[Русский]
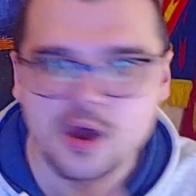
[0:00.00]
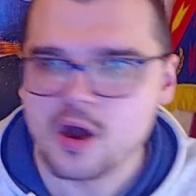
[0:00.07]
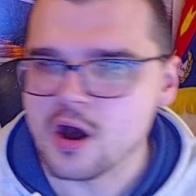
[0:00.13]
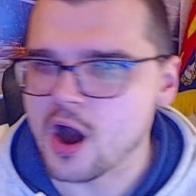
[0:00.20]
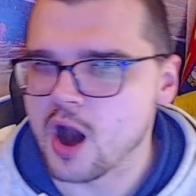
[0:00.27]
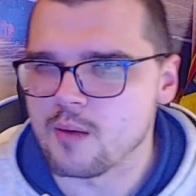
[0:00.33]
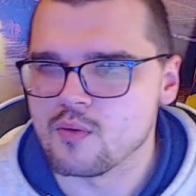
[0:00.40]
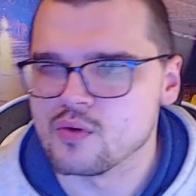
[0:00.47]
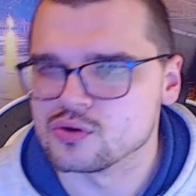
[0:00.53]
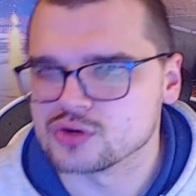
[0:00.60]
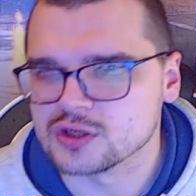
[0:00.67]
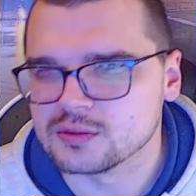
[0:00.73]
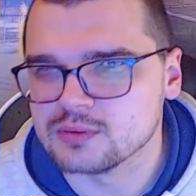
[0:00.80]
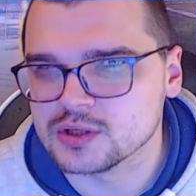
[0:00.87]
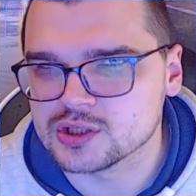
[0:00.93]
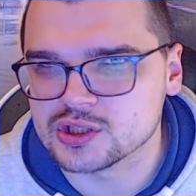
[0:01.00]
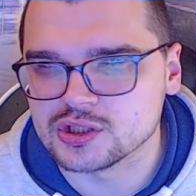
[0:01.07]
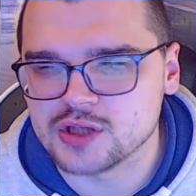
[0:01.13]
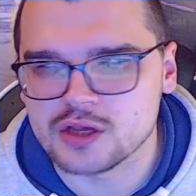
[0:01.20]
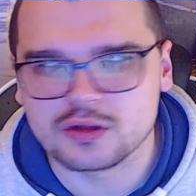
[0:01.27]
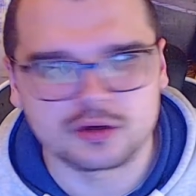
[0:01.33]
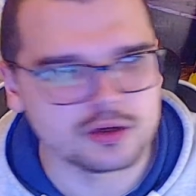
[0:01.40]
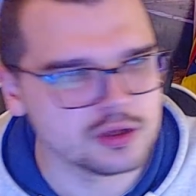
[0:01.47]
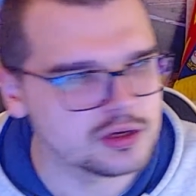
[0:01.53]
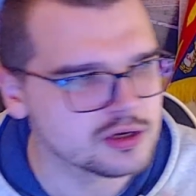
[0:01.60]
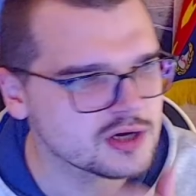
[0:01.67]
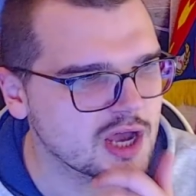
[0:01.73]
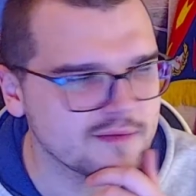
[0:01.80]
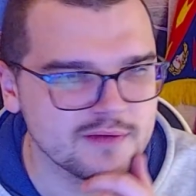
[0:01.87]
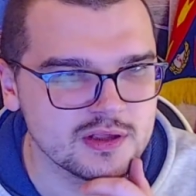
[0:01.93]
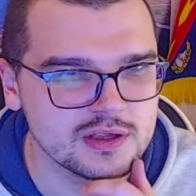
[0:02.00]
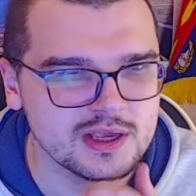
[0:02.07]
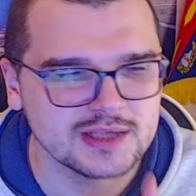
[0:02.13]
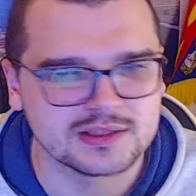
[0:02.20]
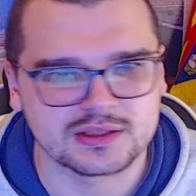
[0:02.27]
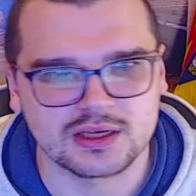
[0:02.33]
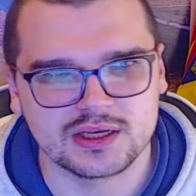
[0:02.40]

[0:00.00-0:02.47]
а может быть Снейдер или Хави Ньеста,